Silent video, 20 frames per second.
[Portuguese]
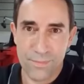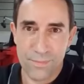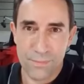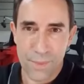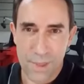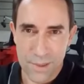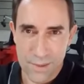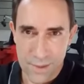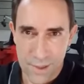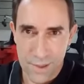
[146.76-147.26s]

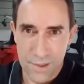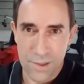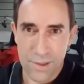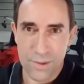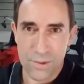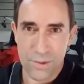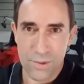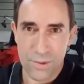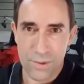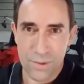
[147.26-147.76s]
Pensa
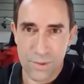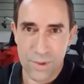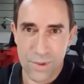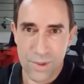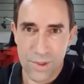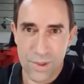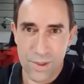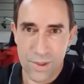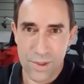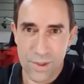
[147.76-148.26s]
nisso
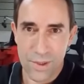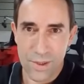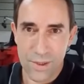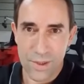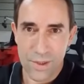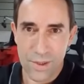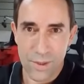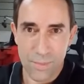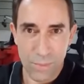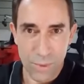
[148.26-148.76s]

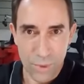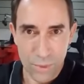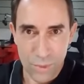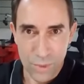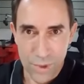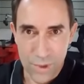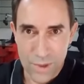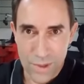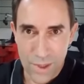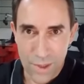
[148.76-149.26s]
e
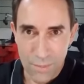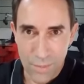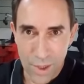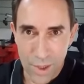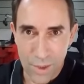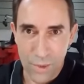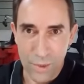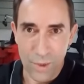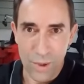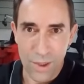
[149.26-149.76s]
procure ser
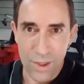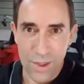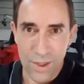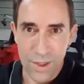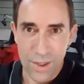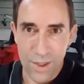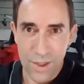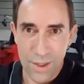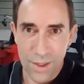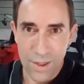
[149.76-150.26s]
melhor
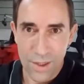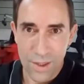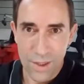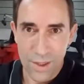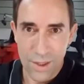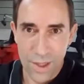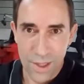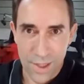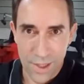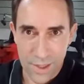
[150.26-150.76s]

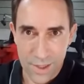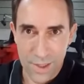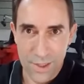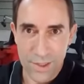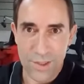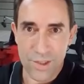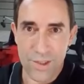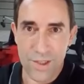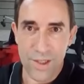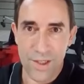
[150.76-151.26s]
a cada
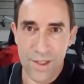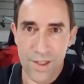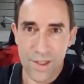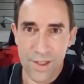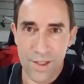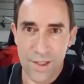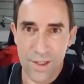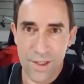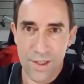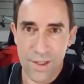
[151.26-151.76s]
dia.
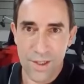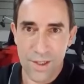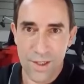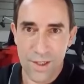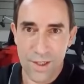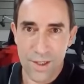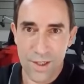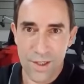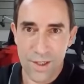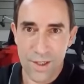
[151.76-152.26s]

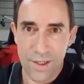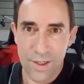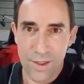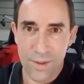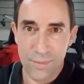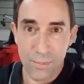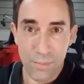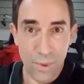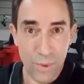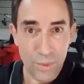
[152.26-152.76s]

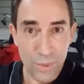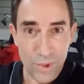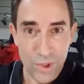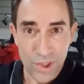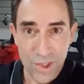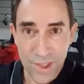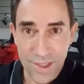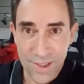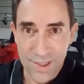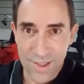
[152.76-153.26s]
Bom
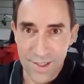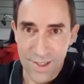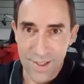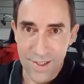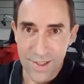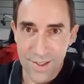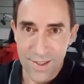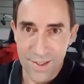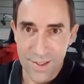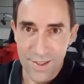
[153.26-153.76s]

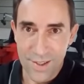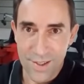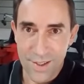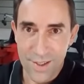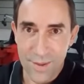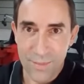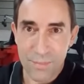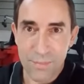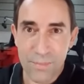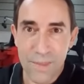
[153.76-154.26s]
dia,
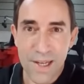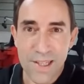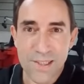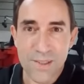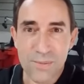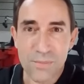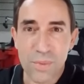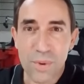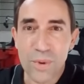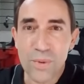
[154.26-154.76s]

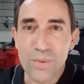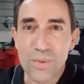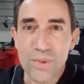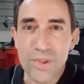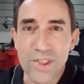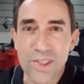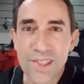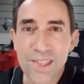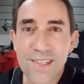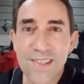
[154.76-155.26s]
mas bom
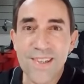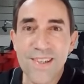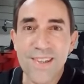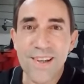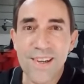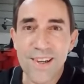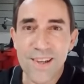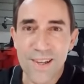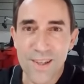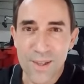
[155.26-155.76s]

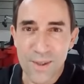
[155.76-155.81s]
dia